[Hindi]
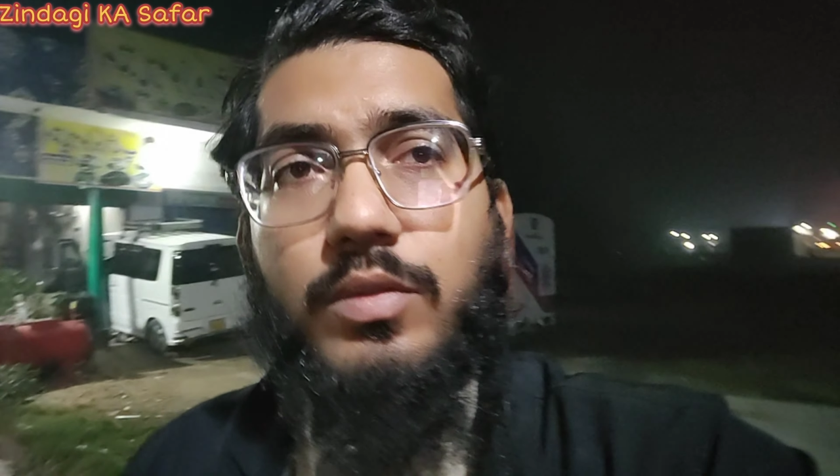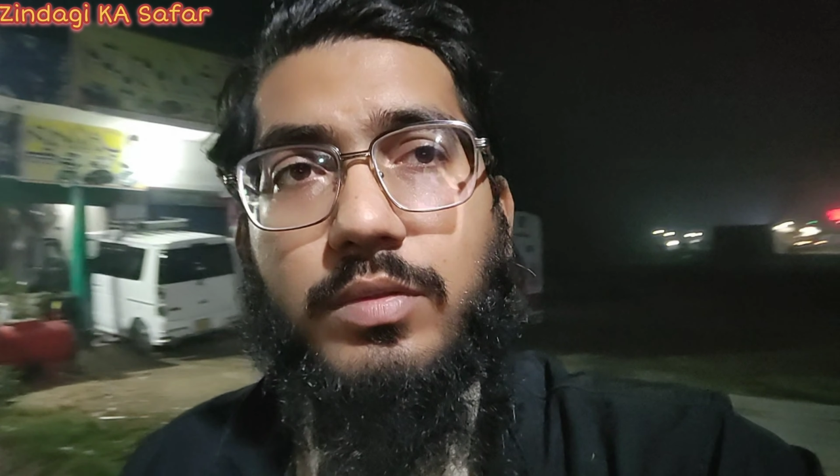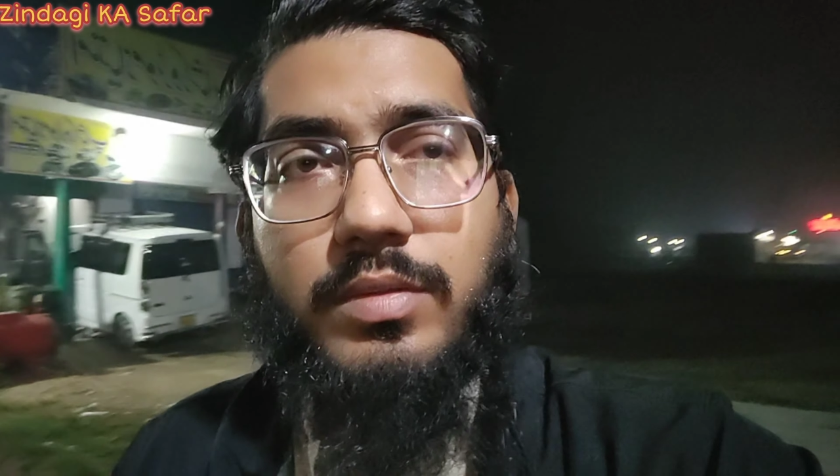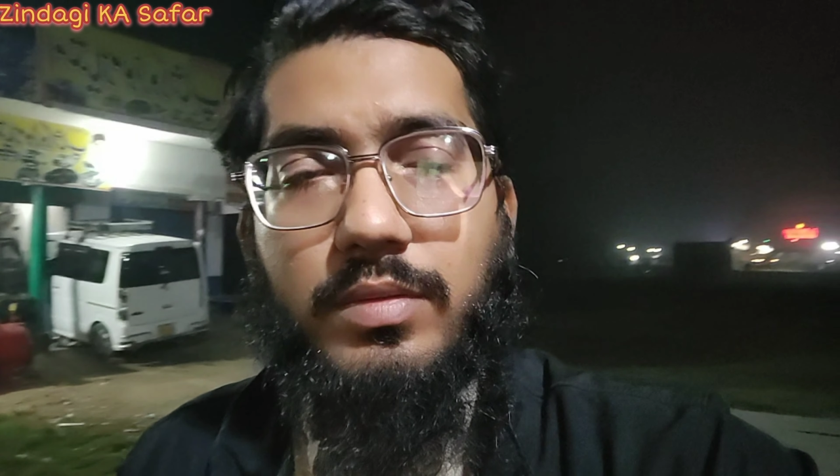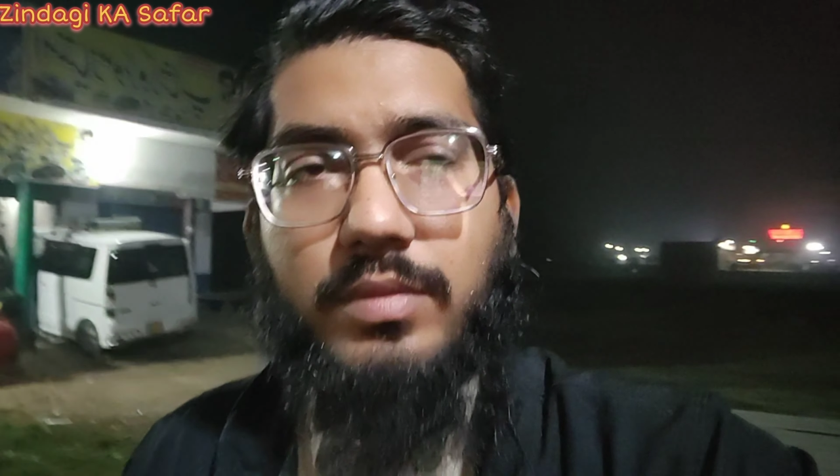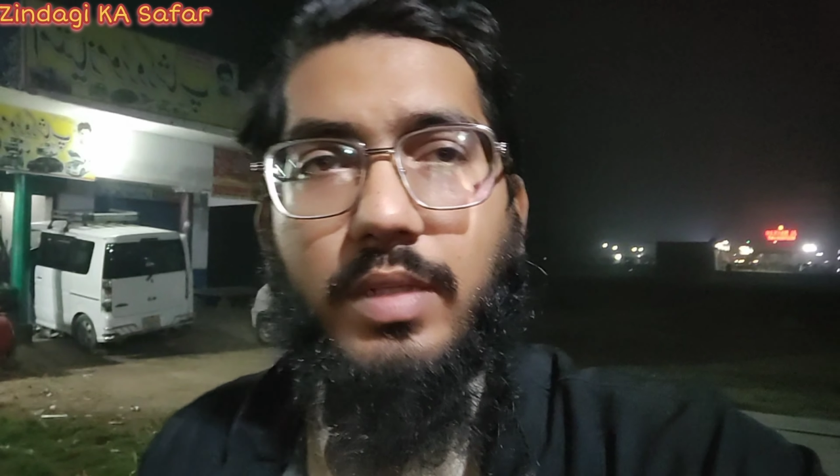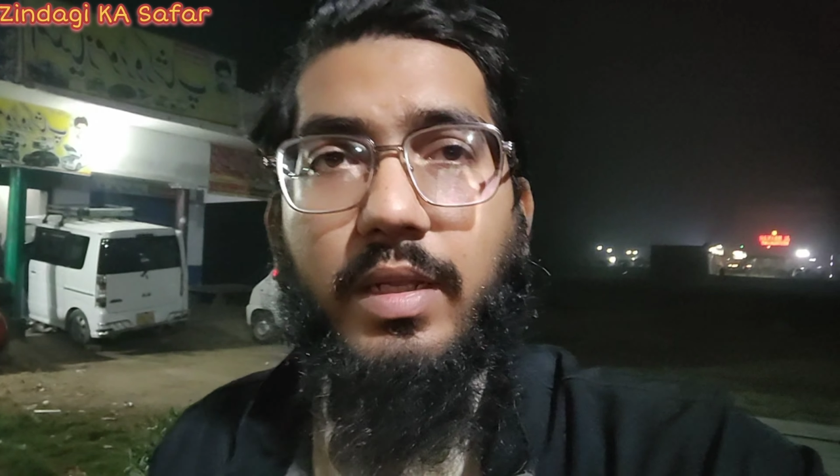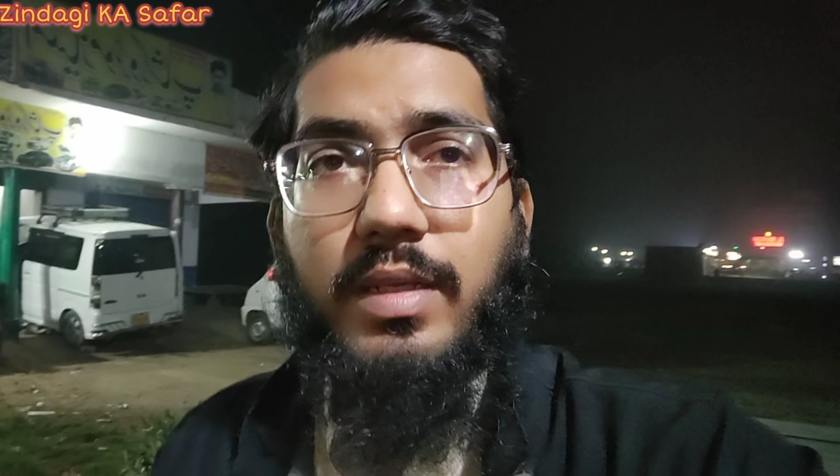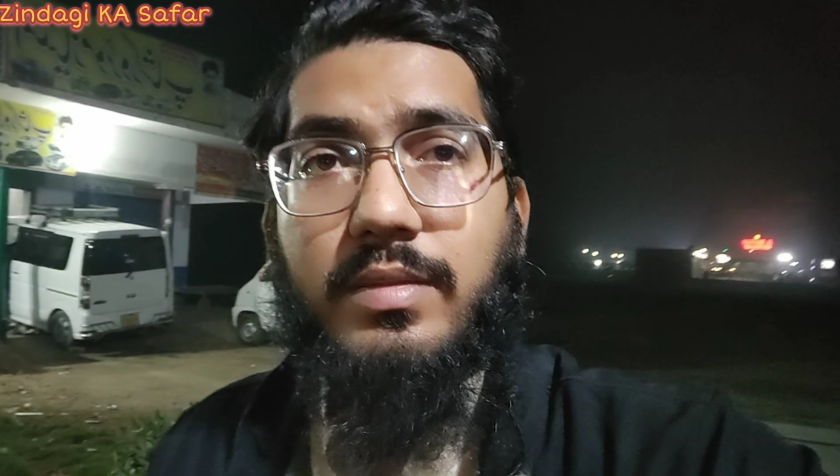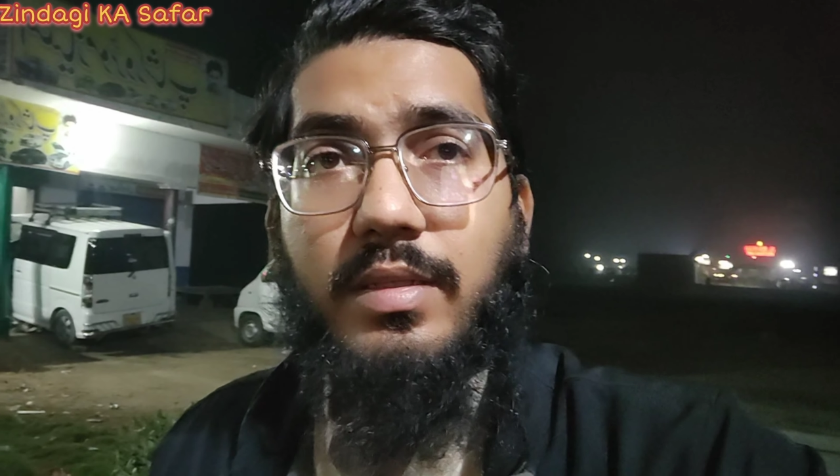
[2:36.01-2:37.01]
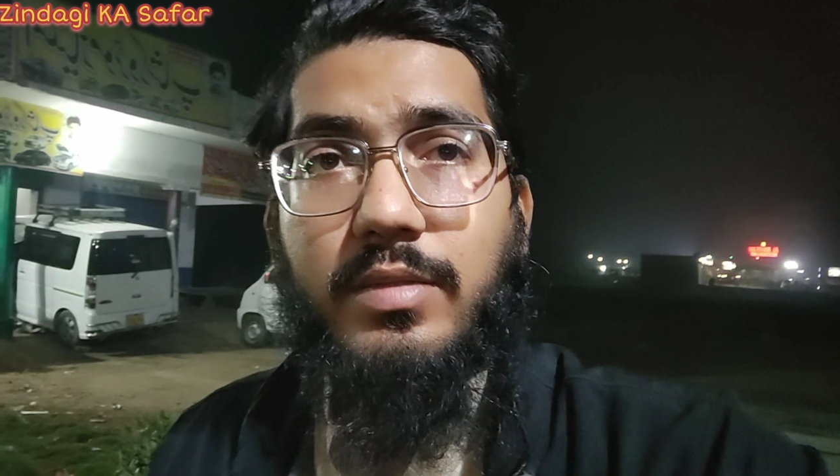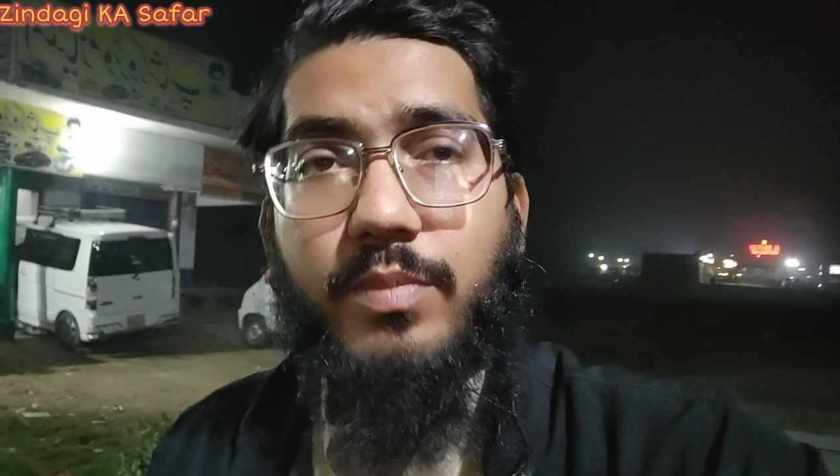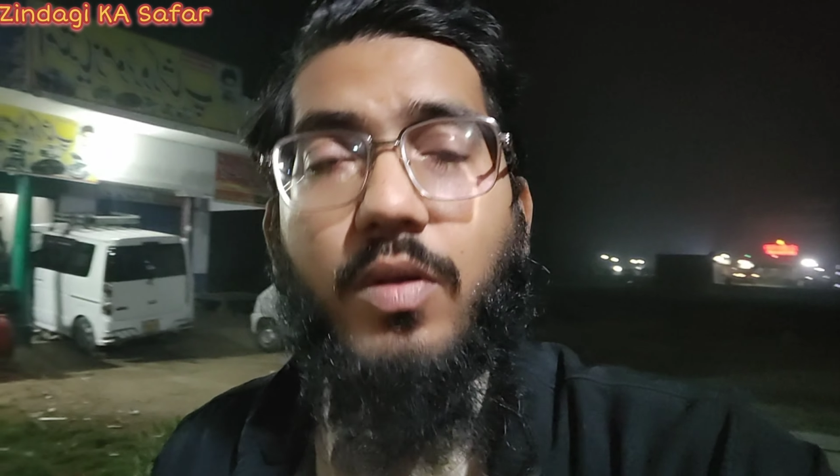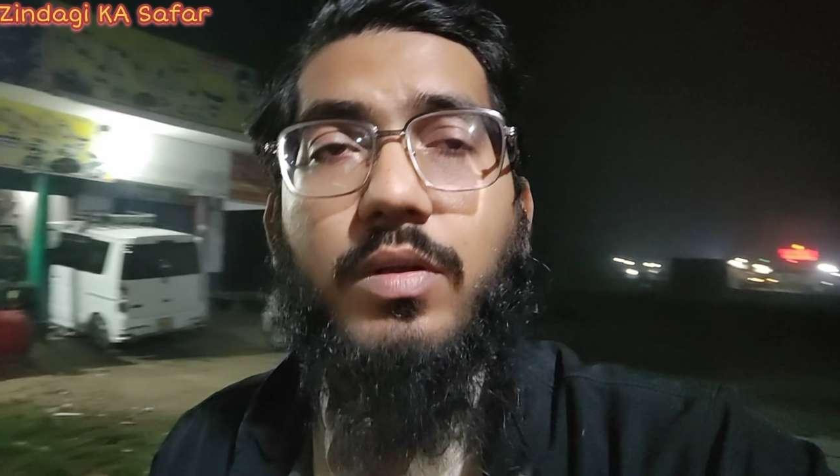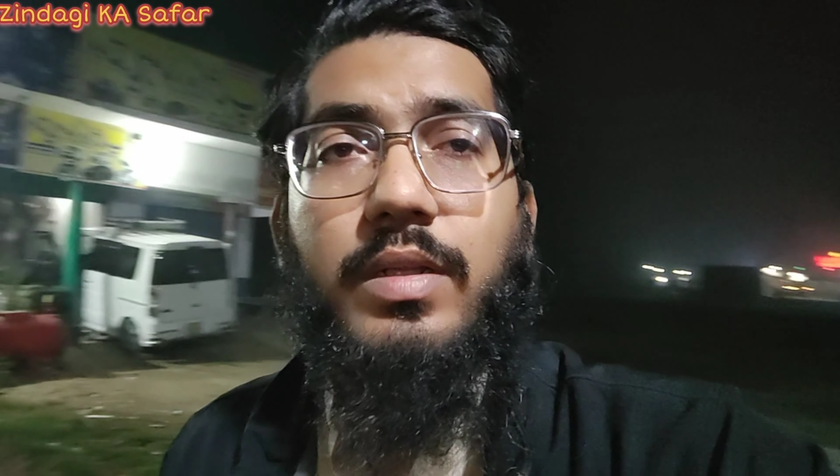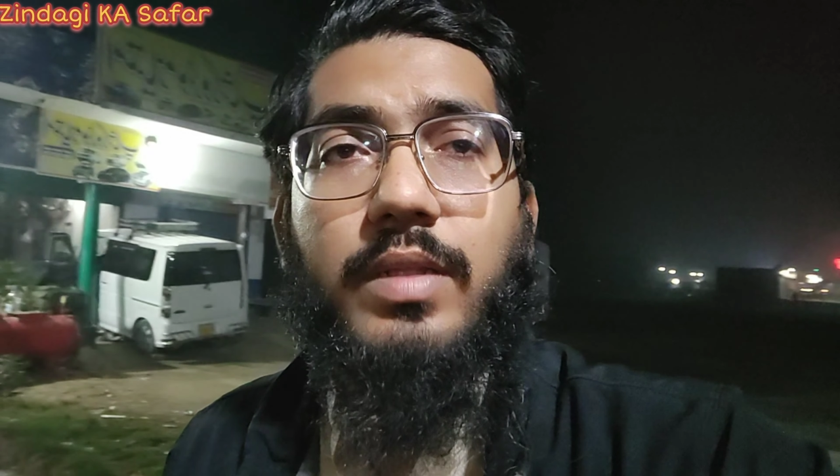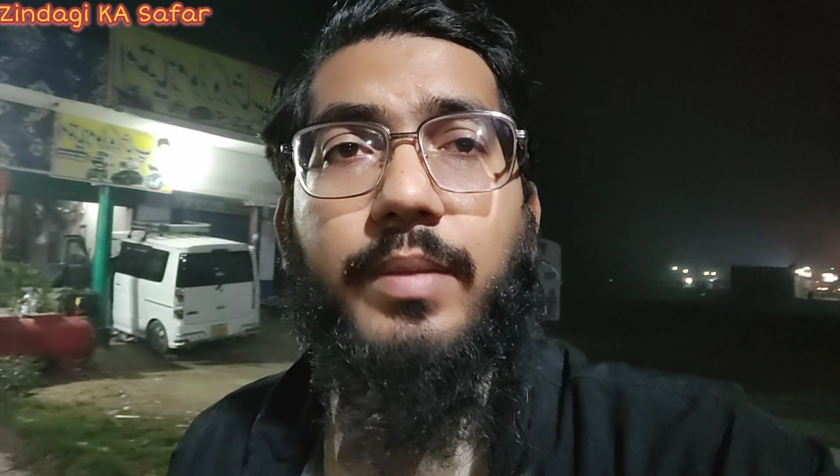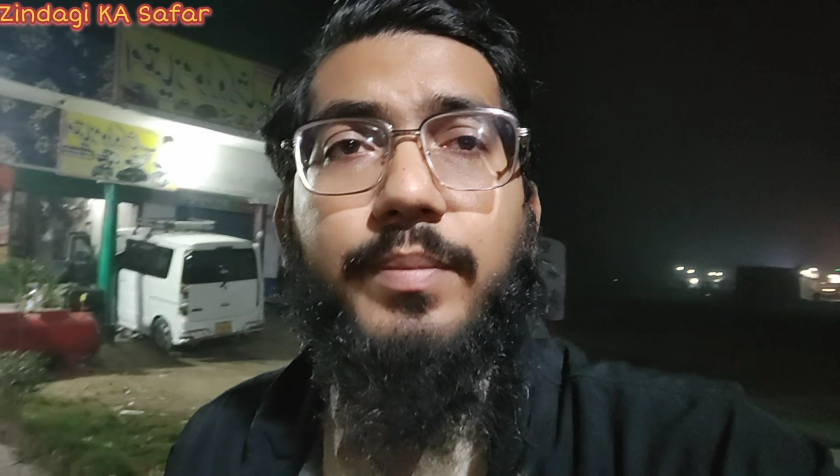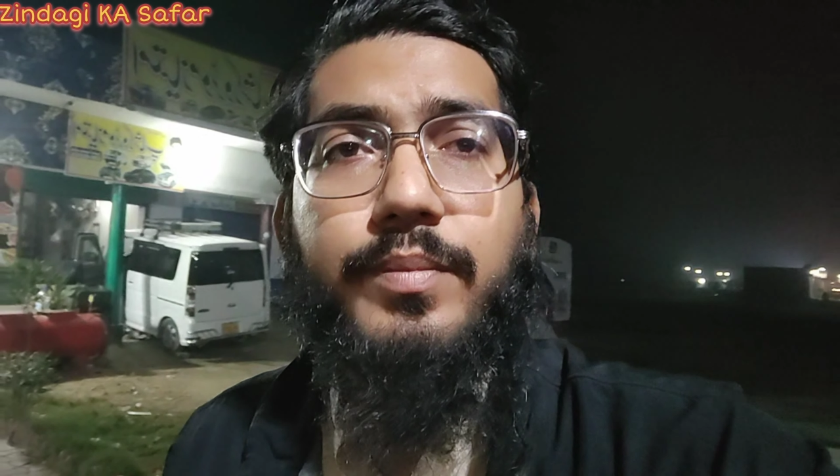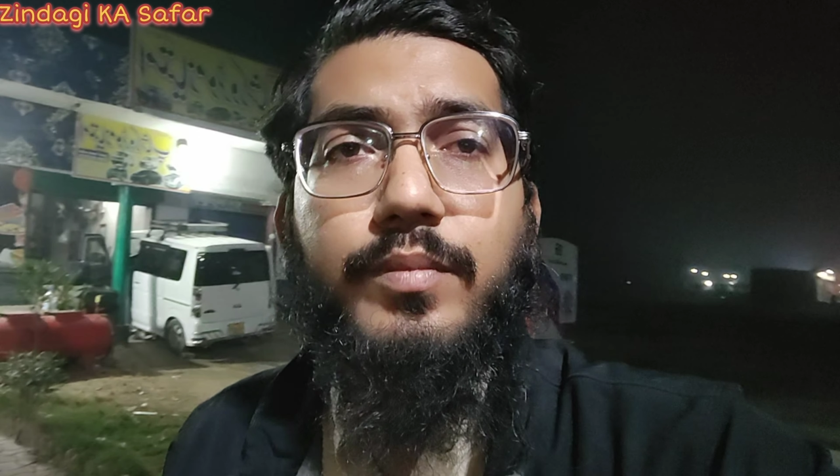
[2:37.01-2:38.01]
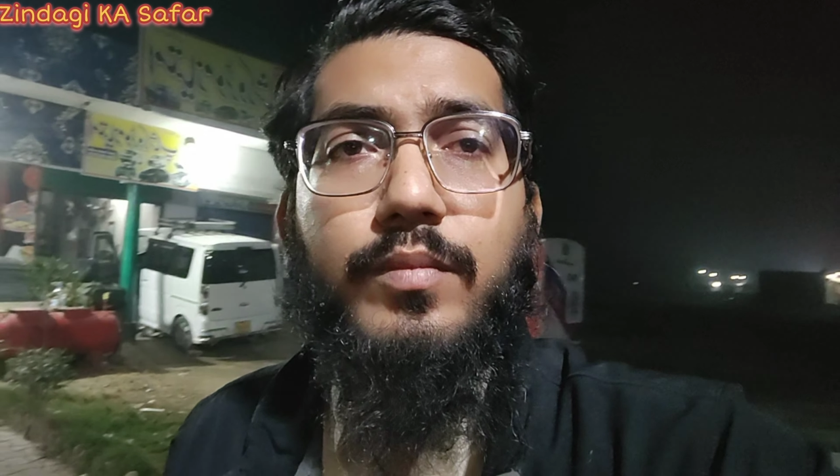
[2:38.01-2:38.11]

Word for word: उस तरीके से स्मॉग नहीं थी